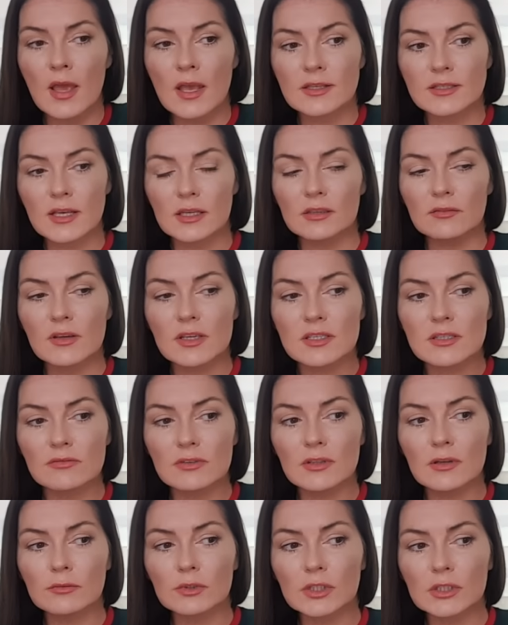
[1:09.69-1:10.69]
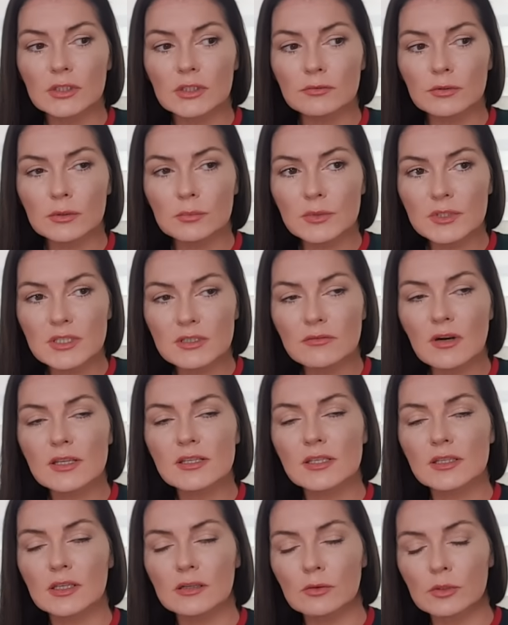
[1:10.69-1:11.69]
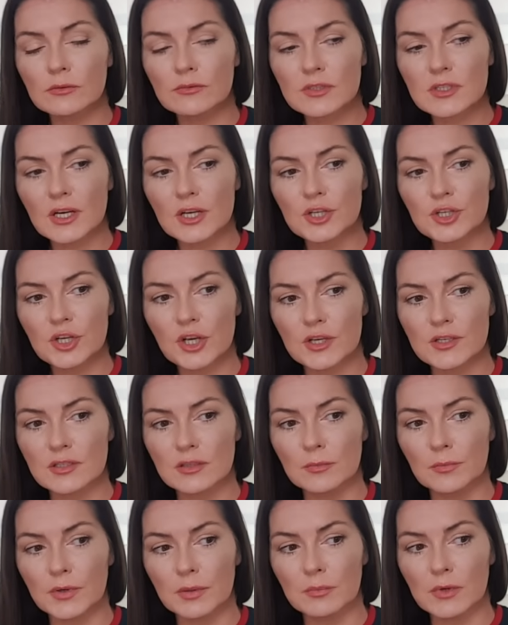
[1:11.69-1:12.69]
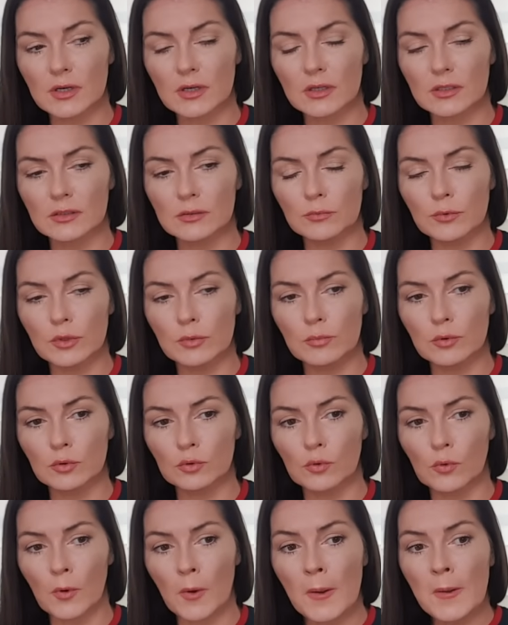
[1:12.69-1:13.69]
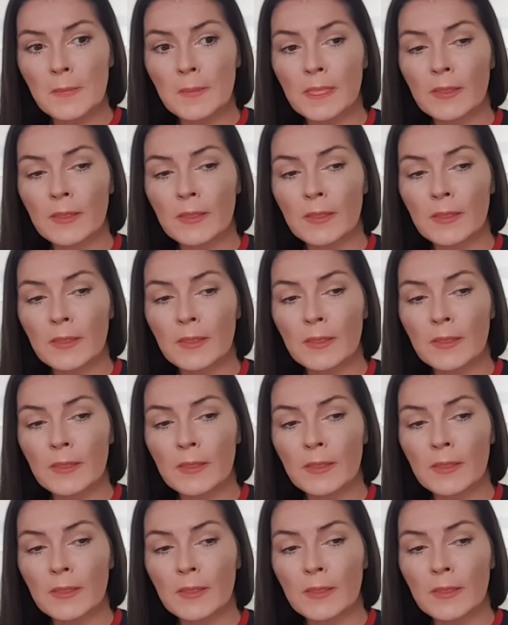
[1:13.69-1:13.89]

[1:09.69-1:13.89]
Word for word: Соответственно, вот эта вот мотивация, так вот, возвращаясь, например, к этому ребенку.